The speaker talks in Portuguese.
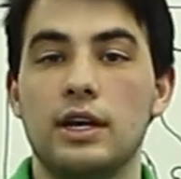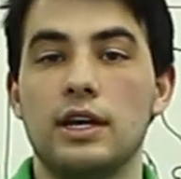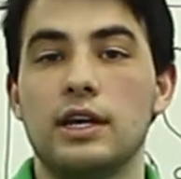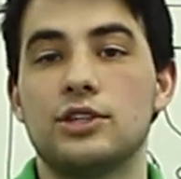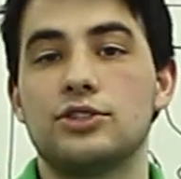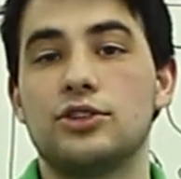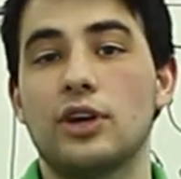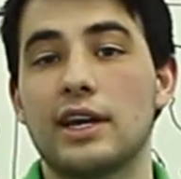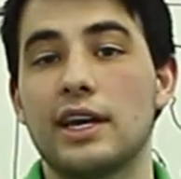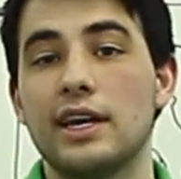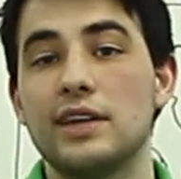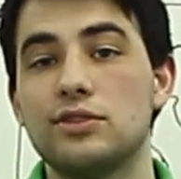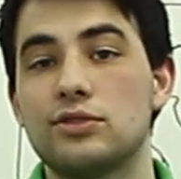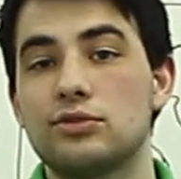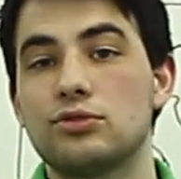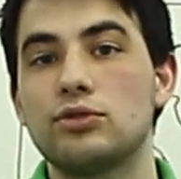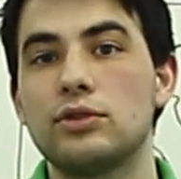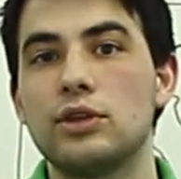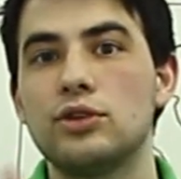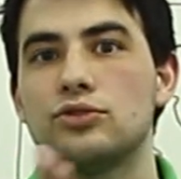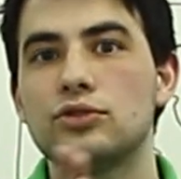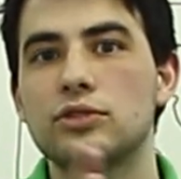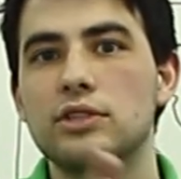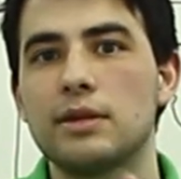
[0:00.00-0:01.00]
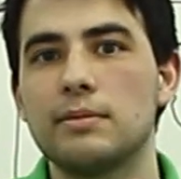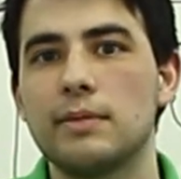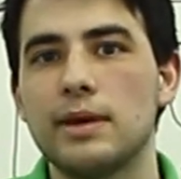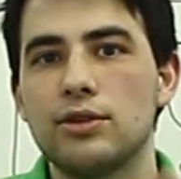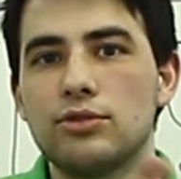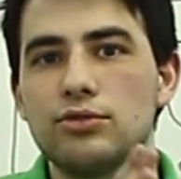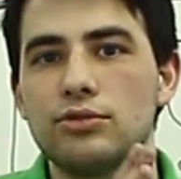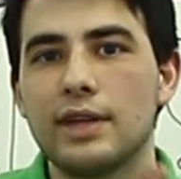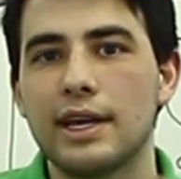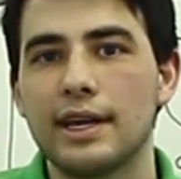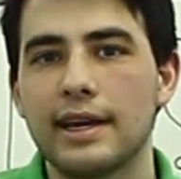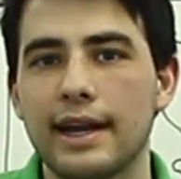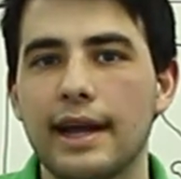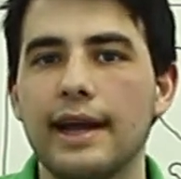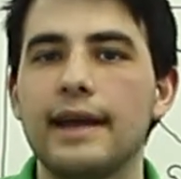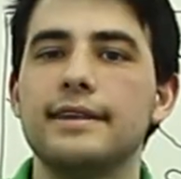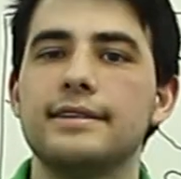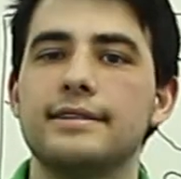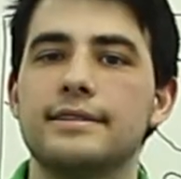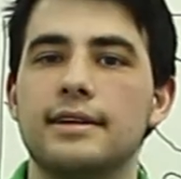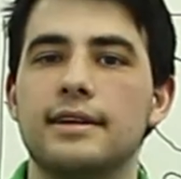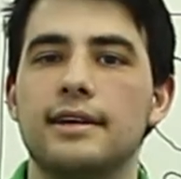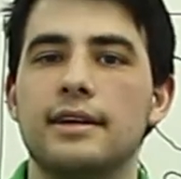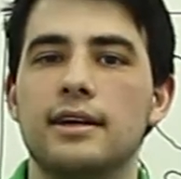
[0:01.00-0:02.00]
Só que a gente estuda justamente o da
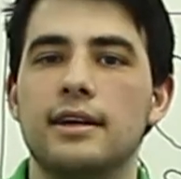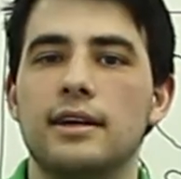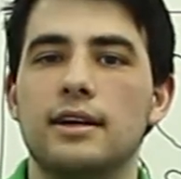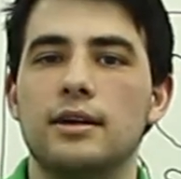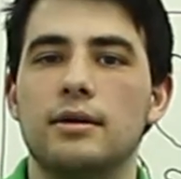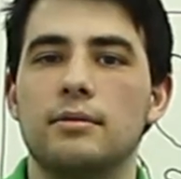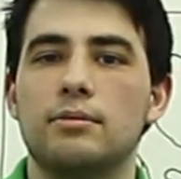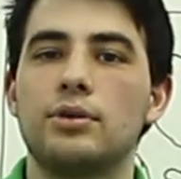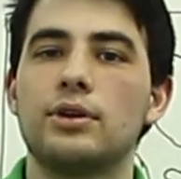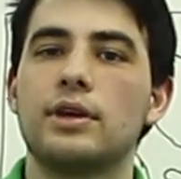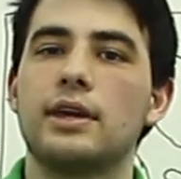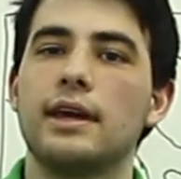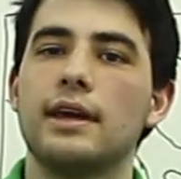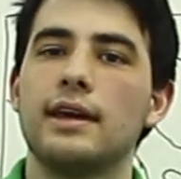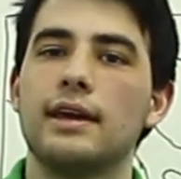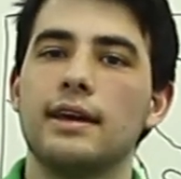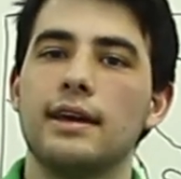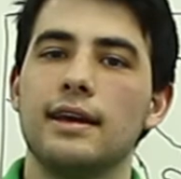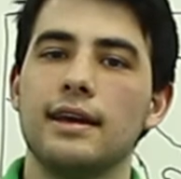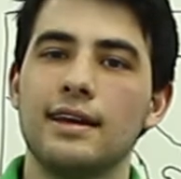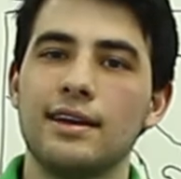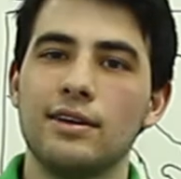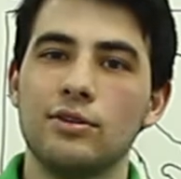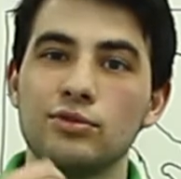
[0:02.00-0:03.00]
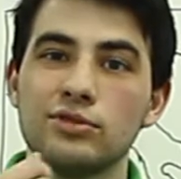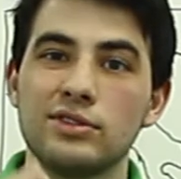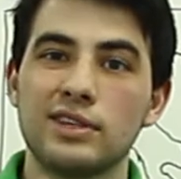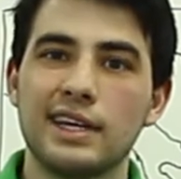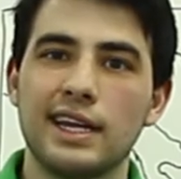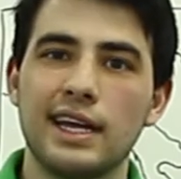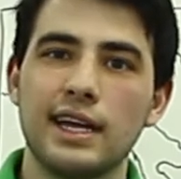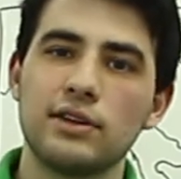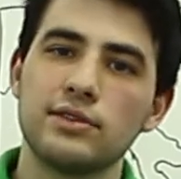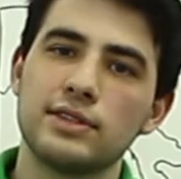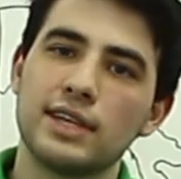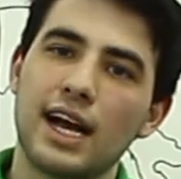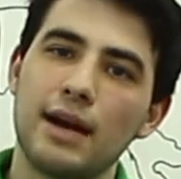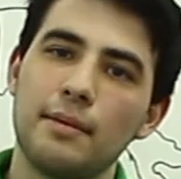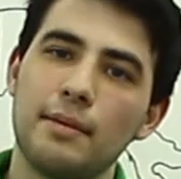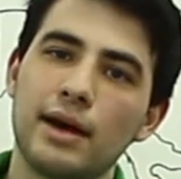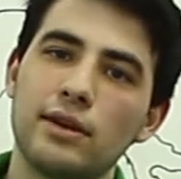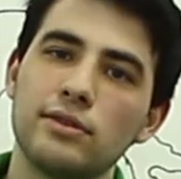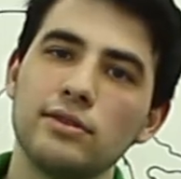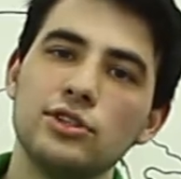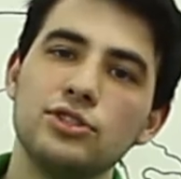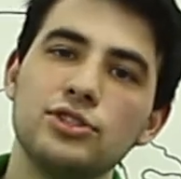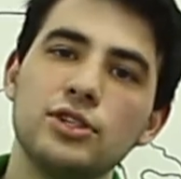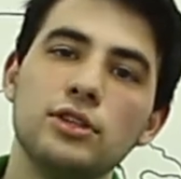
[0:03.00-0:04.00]
Grécia, porque os gregos
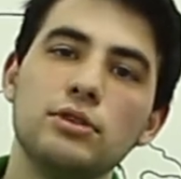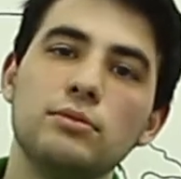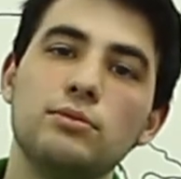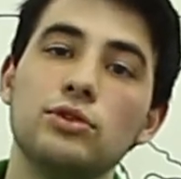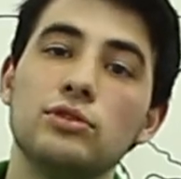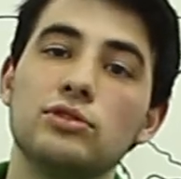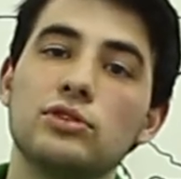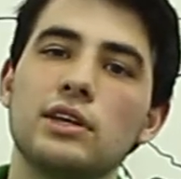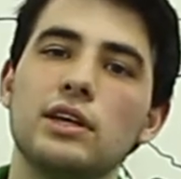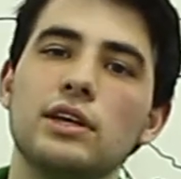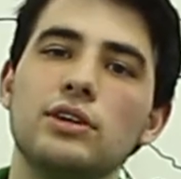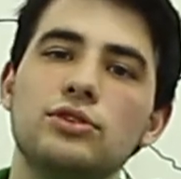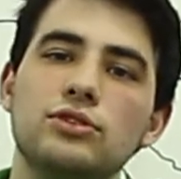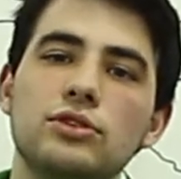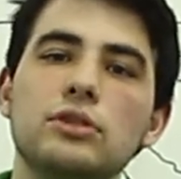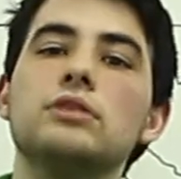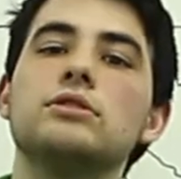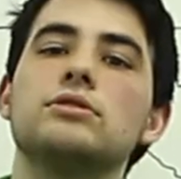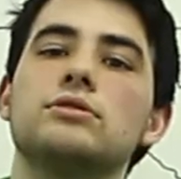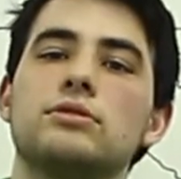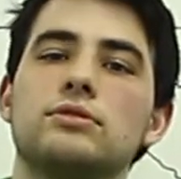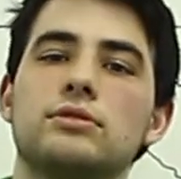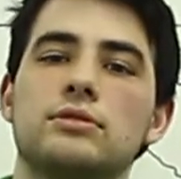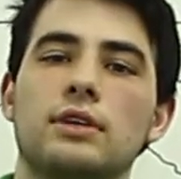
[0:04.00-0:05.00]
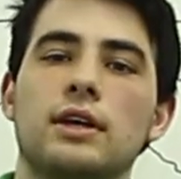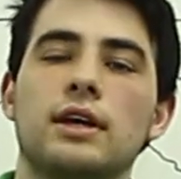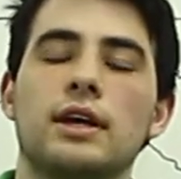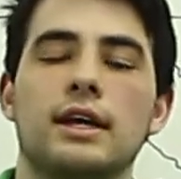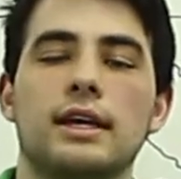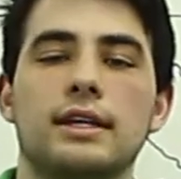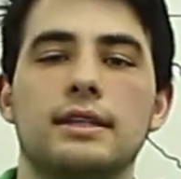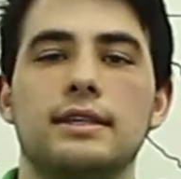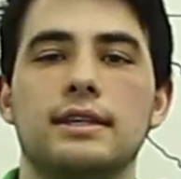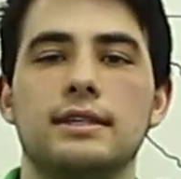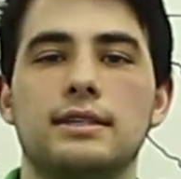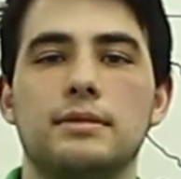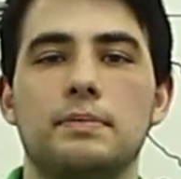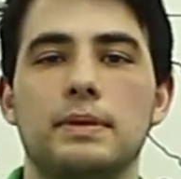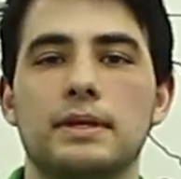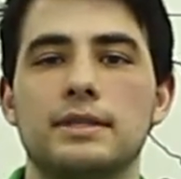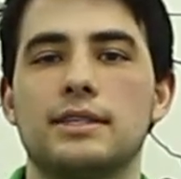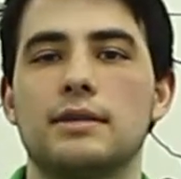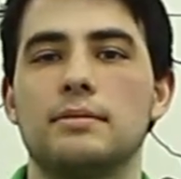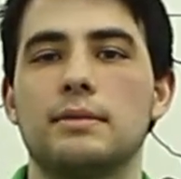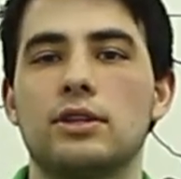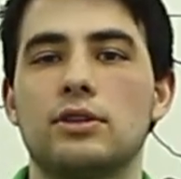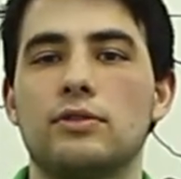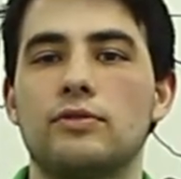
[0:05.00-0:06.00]
acabaram deixando muitos registros desse
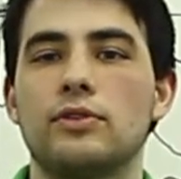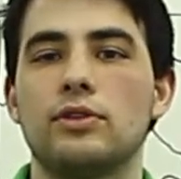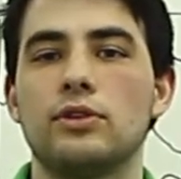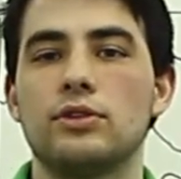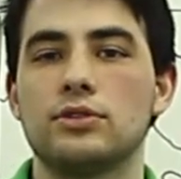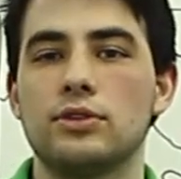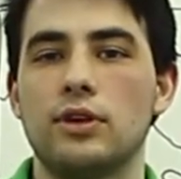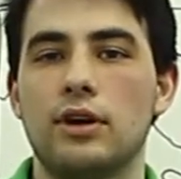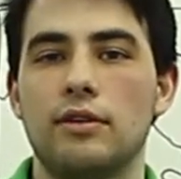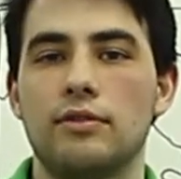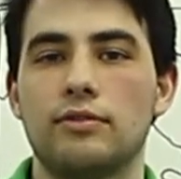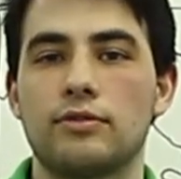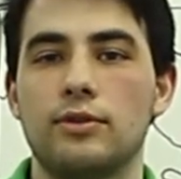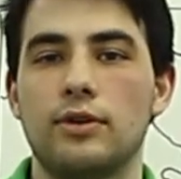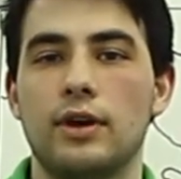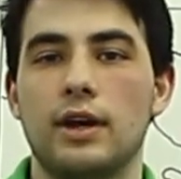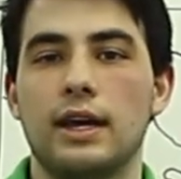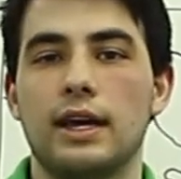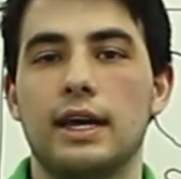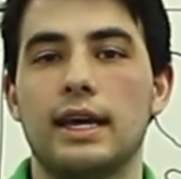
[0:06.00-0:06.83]
pensamento filosófico.